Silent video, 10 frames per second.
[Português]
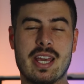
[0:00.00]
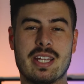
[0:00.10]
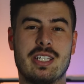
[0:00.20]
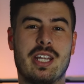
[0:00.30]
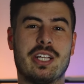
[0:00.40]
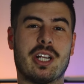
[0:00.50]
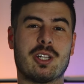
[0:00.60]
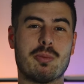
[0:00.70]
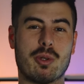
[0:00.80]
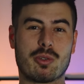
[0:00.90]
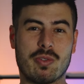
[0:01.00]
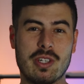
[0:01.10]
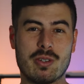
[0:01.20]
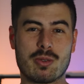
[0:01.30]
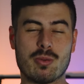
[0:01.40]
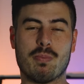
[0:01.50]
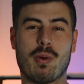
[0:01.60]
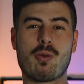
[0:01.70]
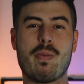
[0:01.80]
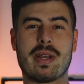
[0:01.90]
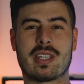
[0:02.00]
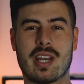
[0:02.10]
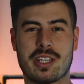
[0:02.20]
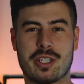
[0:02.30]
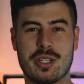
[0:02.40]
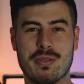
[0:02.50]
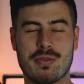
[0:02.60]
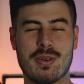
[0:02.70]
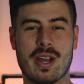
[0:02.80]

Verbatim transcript: de deixar os meus vídeos um pouco mais criativo